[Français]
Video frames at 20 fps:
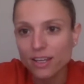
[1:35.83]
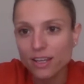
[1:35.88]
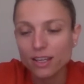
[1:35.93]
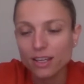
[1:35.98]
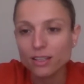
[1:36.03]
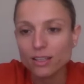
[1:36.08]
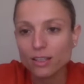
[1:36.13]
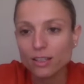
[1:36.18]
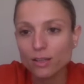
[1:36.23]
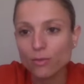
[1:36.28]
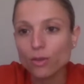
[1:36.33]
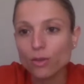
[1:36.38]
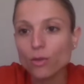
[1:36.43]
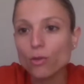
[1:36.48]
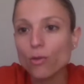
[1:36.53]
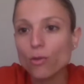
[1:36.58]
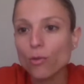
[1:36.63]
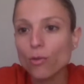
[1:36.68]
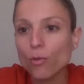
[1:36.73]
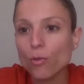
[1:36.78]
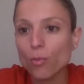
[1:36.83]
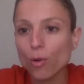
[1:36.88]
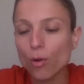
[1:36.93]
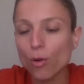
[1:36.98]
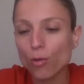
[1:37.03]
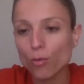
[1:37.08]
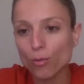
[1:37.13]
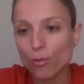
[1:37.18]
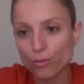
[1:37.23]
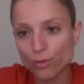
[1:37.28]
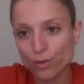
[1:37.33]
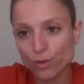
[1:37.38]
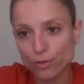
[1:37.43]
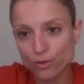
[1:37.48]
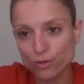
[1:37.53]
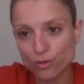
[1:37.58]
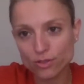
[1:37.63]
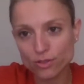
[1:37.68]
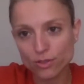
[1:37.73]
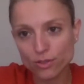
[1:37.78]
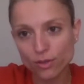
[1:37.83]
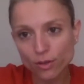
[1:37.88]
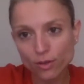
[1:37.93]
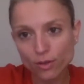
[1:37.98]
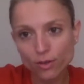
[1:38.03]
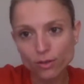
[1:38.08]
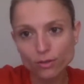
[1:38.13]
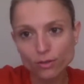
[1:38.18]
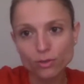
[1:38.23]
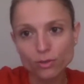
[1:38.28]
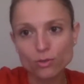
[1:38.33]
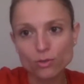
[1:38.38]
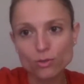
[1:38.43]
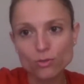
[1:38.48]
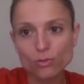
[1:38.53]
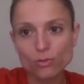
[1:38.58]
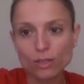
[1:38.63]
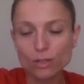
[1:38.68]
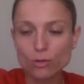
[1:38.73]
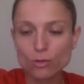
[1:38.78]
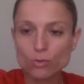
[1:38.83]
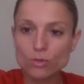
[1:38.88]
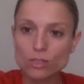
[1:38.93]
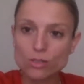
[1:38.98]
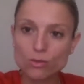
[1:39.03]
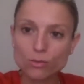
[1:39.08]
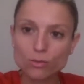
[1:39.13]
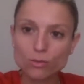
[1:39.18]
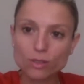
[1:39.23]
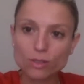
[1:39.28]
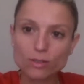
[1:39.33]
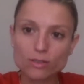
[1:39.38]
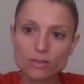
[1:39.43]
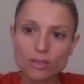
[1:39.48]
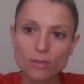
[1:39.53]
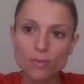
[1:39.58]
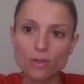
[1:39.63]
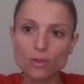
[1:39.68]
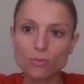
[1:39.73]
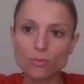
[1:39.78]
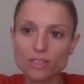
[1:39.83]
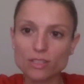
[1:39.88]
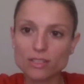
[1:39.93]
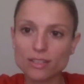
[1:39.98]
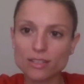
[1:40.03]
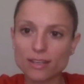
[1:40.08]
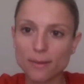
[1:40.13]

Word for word: qui fait qu'on prend confiance euh, dans son intuition et dans sa médiumnité.